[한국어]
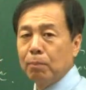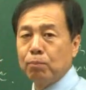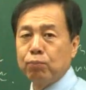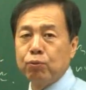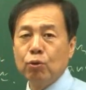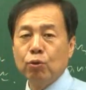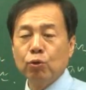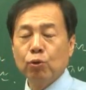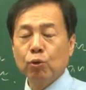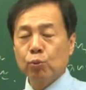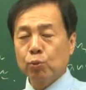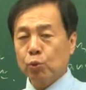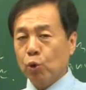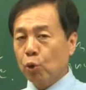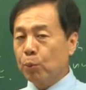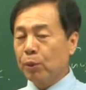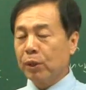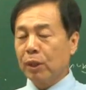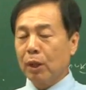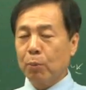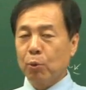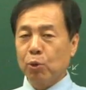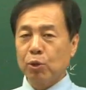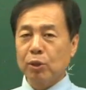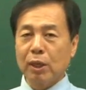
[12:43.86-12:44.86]
뭐 분류도 조금
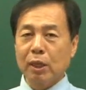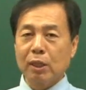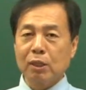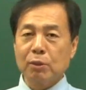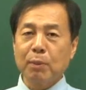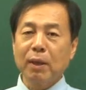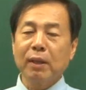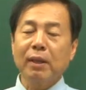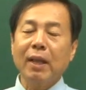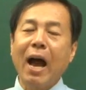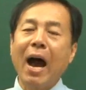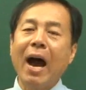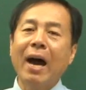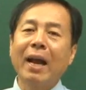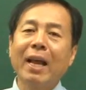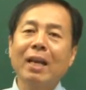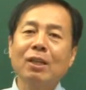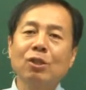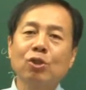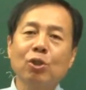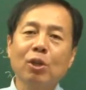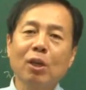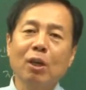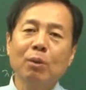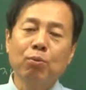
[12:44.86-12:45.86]
이따 보시겠지만
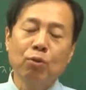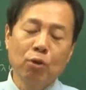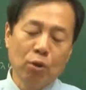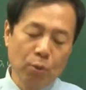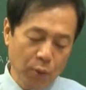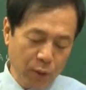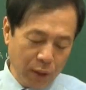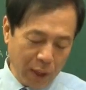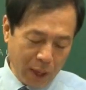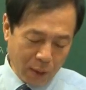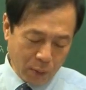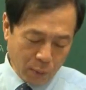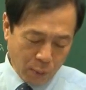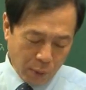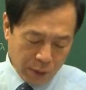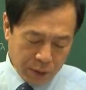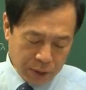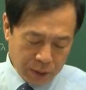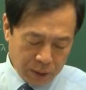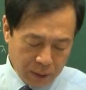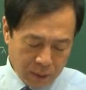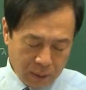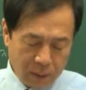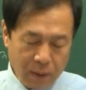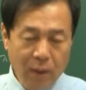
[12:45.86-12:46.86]
아네스의 분류보다
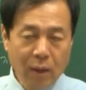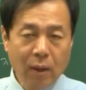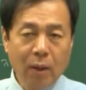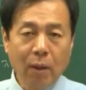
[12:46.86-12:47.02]
훨씬